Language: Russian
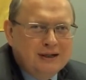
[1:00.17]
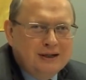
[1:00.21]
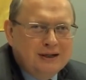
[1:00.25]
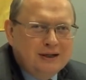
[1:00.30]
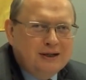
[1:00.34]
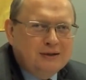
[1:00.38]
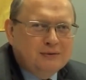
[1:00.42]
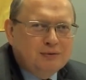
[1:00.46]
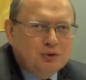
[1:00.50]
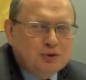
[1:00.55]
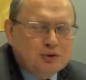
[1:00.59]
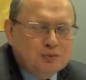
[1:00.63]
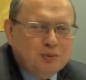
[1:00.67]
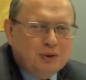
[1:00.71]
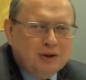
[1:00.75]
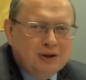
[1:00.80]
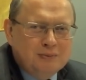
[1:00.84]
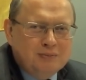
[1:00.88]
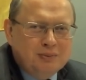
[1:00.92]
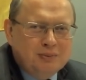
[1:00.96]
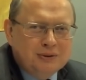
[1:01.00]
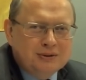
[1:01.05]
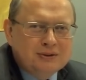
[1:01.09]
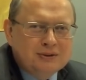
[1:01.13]
его избрали
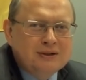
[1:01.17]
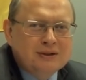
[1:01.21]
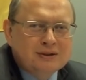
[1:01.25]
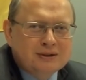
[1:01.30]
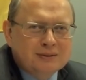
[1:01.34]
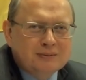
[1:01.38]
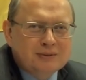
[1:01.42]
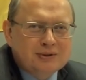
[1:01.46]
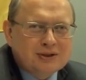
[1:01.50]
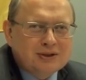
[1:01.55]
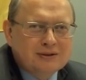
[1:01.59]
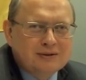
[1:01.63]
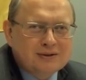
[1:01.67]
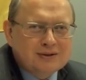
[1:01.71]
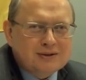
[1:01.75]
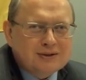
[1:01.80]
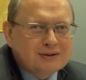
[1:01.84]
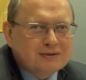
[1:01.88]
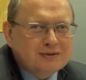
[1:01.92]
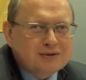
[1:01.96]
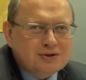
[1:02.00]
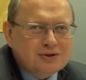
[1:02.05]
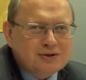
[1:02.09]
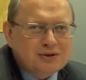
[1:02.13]
президентом
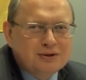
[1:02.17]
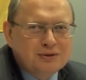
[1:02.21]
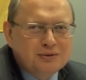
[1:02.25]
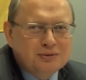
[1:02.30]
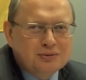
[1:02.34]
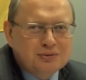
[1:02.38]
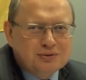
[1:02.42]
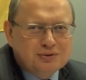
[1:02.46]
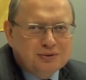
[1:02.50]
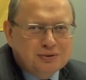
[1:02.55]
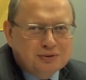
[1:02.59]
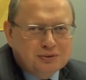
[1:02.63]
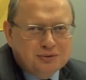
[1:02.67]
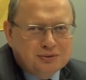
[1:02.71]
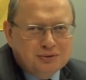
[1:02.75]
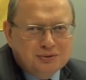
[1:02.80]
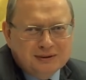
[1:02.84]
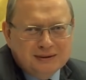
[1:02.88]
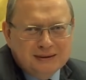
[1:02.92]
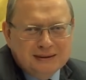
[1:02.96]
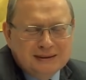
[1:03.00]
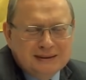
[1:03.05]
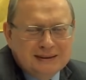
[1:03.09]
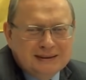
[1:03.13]
Советского Союза,
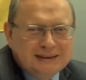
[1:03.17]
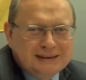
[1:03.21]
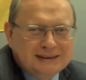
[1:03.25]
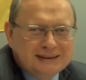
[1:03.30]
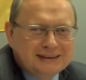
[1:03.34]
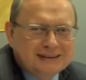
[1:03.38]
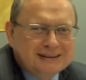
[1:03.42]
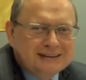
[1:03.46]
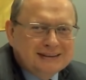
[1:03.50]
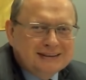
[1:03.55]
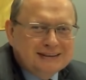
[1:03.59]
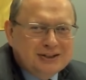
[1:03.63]
то э,